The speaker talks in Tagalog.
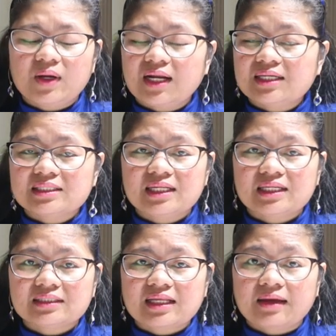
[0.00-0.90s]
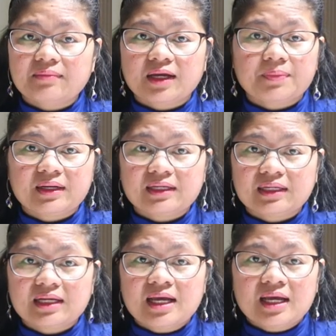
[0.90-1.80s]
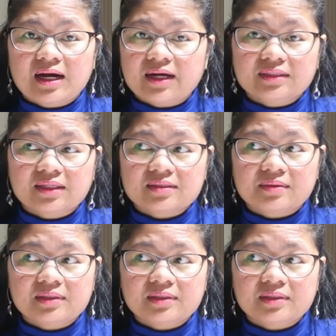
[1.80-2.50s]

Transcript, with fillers: Wala silang time makipag heart-heart